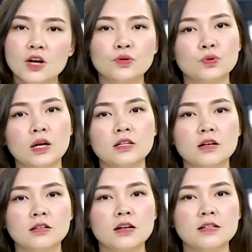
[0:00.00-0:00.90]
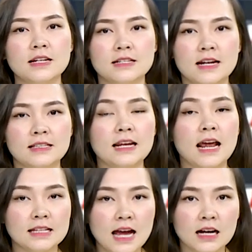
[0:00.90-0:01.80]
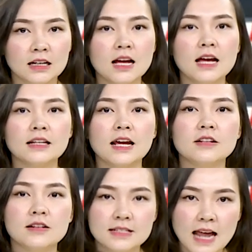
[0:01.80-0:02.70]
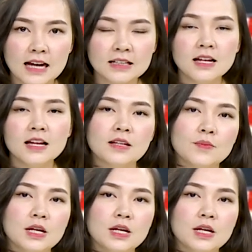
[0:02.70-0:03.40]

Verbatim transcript: dù đoạn đường nơi xảy ra tai nạn thẳng, đèn đường sáng, tầm